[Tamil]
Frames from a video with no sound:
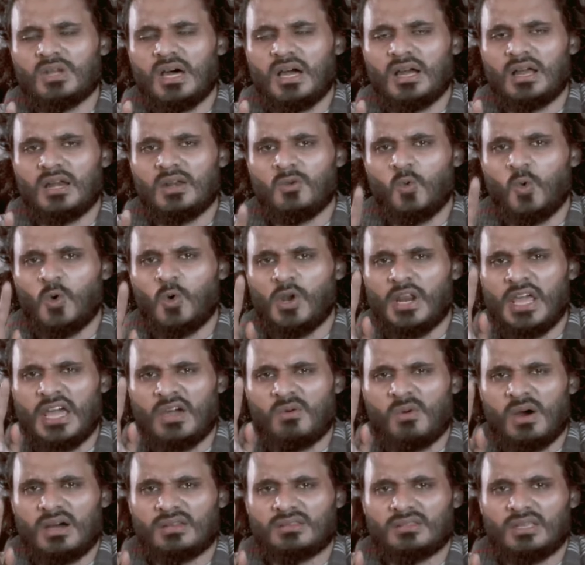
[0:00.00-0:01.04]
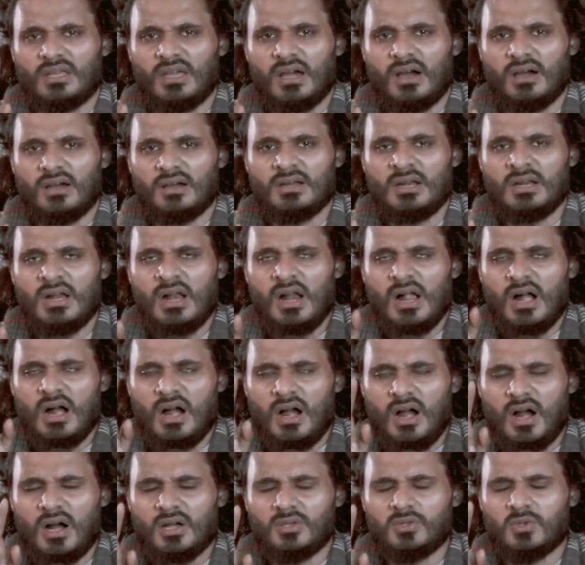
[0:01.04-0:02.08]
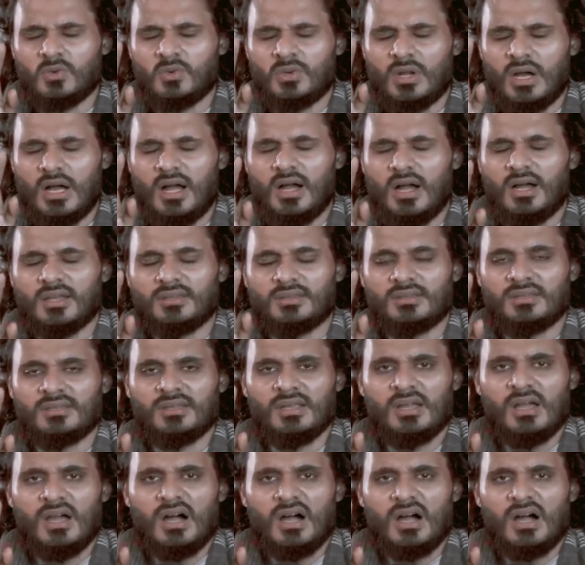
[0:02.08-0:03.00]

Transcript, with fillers: சொன்னார்கள் ஒரே வார்த்தையாக அஹதுன் அஹத்